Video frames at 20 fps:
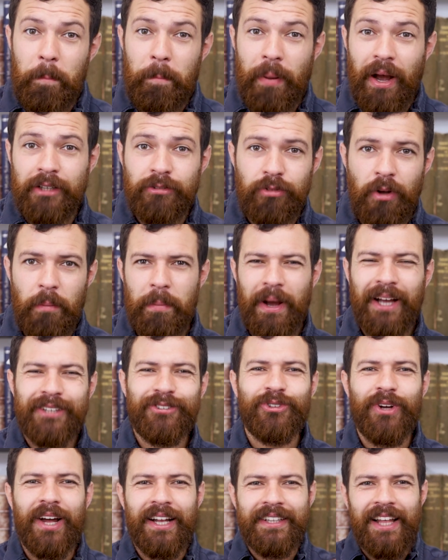Passo a
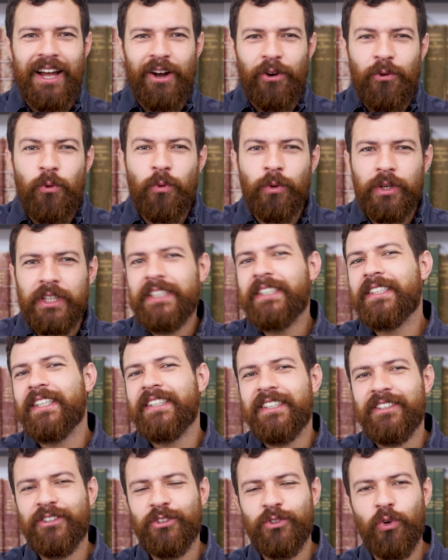passo até a conquista
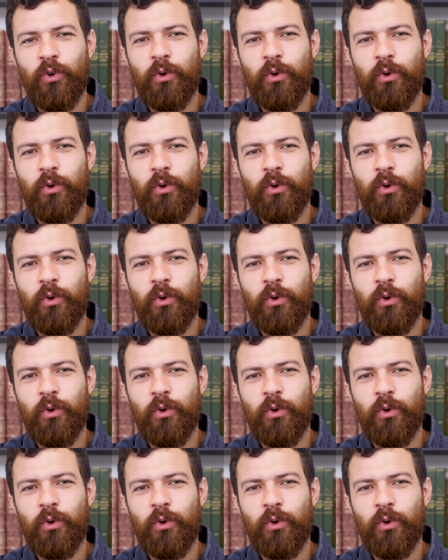desse